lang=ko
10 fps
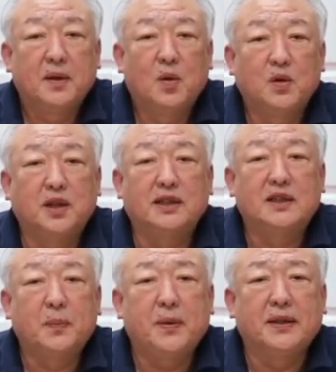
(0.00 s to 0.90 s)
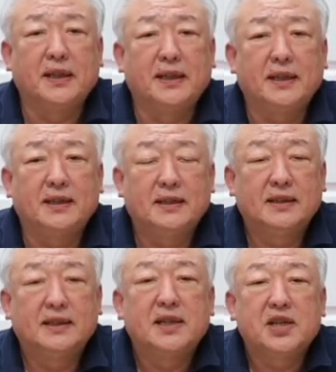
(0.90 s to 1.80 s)
오늘은 특별히
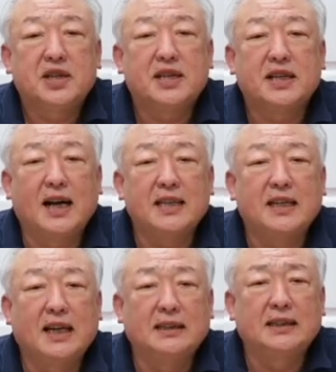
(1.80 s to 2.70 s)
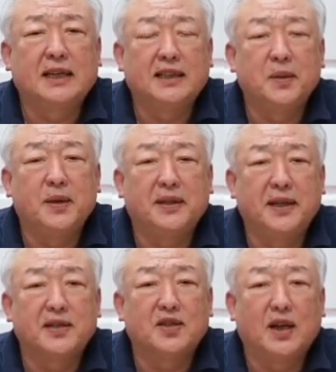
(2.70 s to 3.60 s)
시간이란 개념에
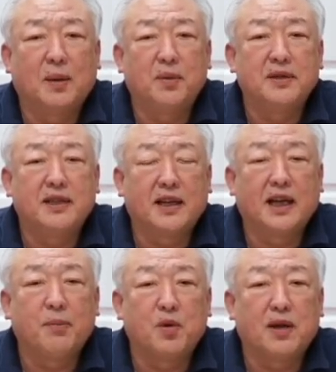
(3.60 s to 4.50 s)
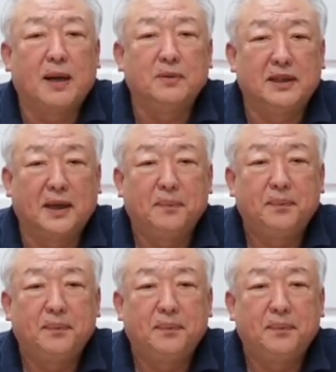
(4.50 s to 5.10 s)
대해서 한번 생각해 볼까 합니다.